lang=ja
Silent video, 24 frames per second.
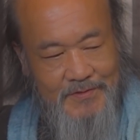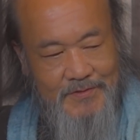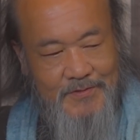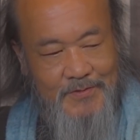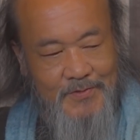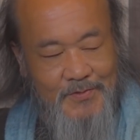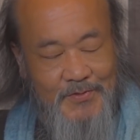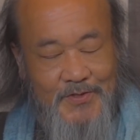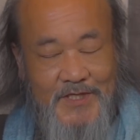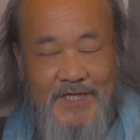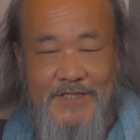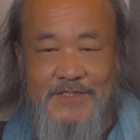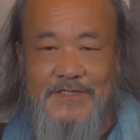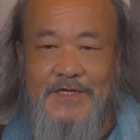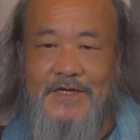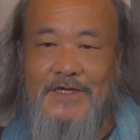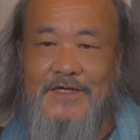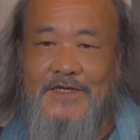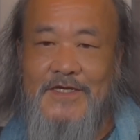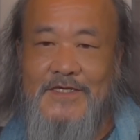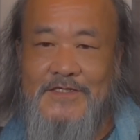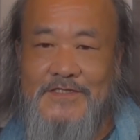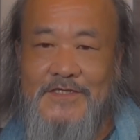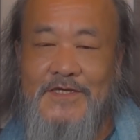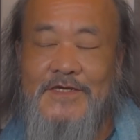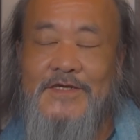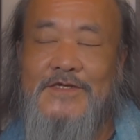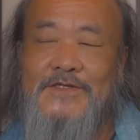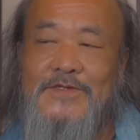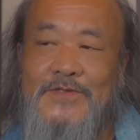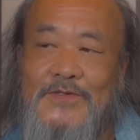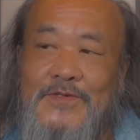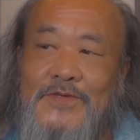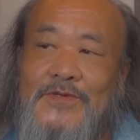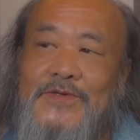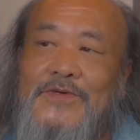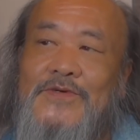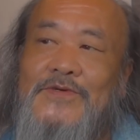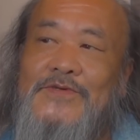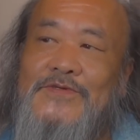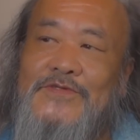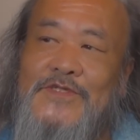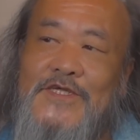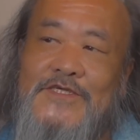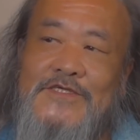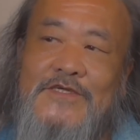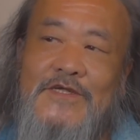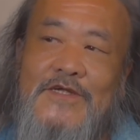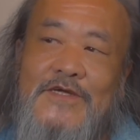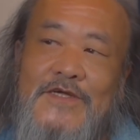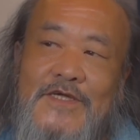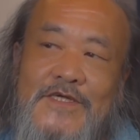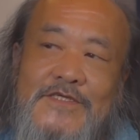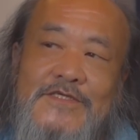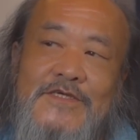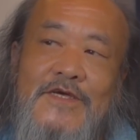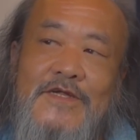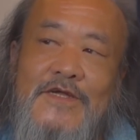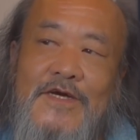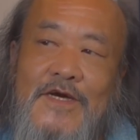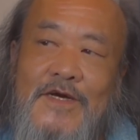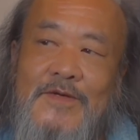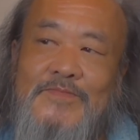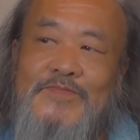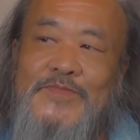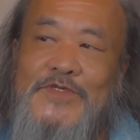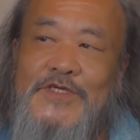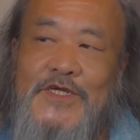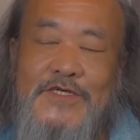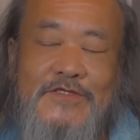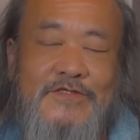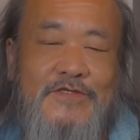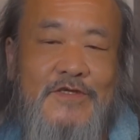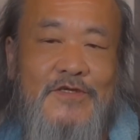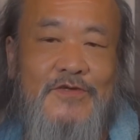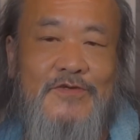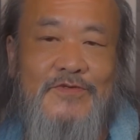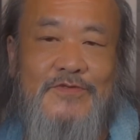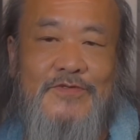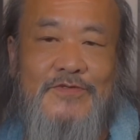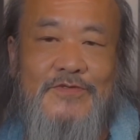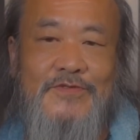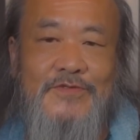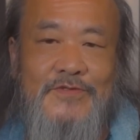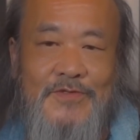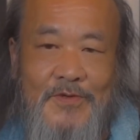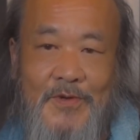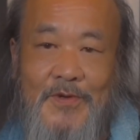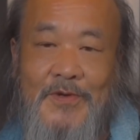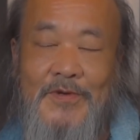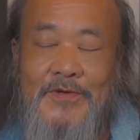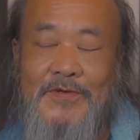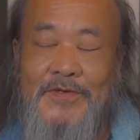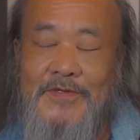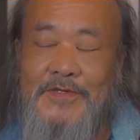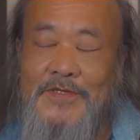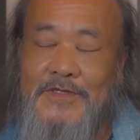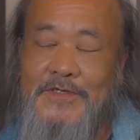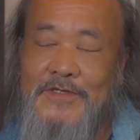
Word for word: その寝さらげさらの寝さらげさらプラス9の